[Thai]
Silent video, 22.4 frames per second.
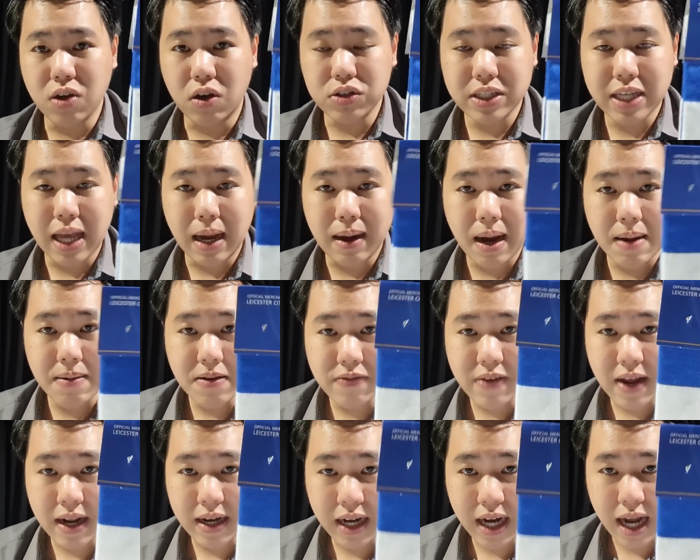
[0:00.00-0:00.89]
จอกสยามค่ายเป็
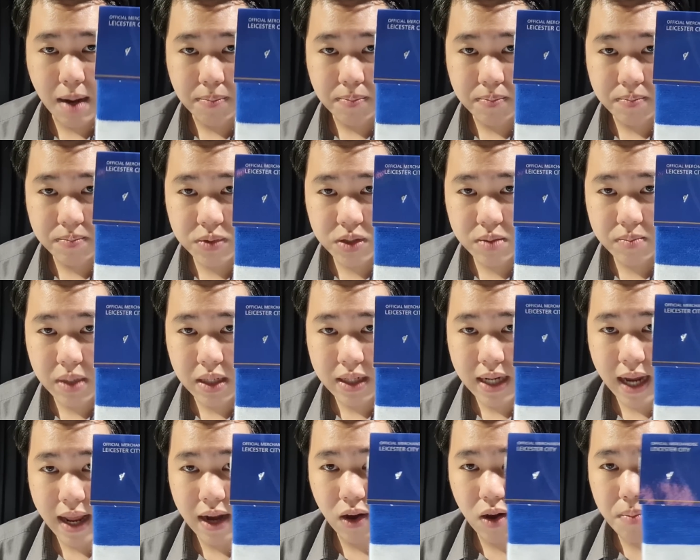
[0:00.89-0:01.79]
นแฟนคลับซึ่งเมืองไทย